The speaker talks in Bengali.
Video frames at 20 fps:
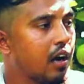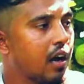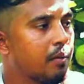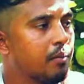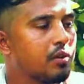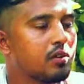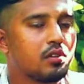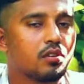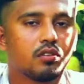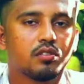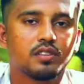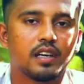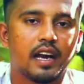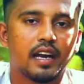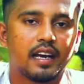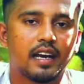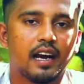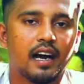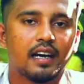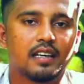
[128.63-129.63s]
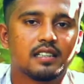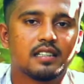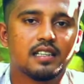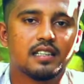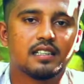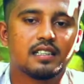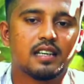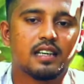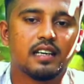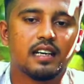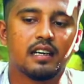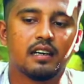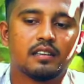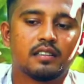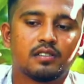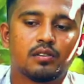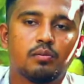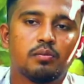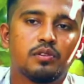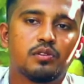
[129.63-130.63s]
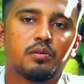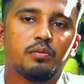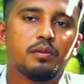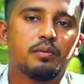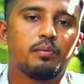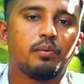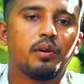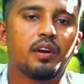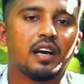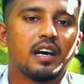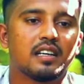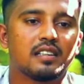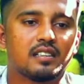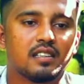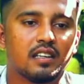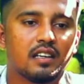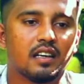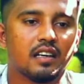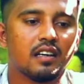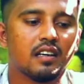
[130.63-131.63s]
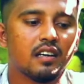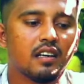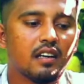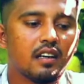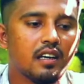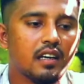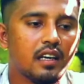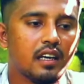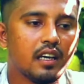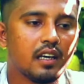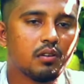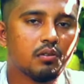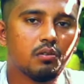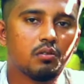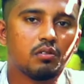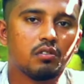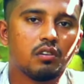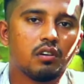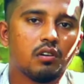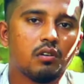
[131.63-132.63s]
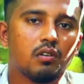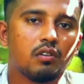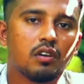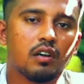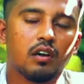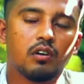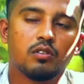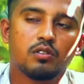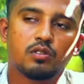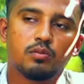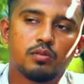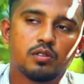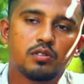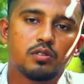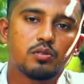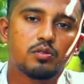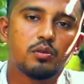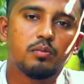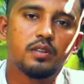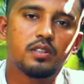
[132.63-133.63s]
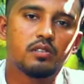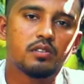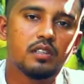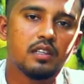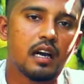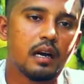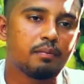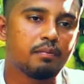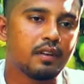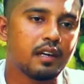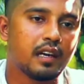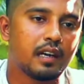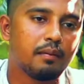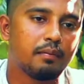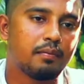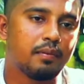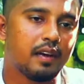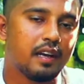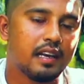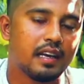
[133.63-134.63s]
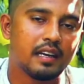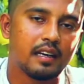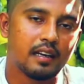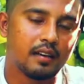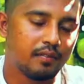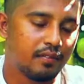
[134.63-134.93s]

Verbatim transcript: এমন কোনো জায়গা আছে যে জমি টমি পড়ে আছে কিন্তু ওই সমস্ত জমি যদি আপনারা ফেলে না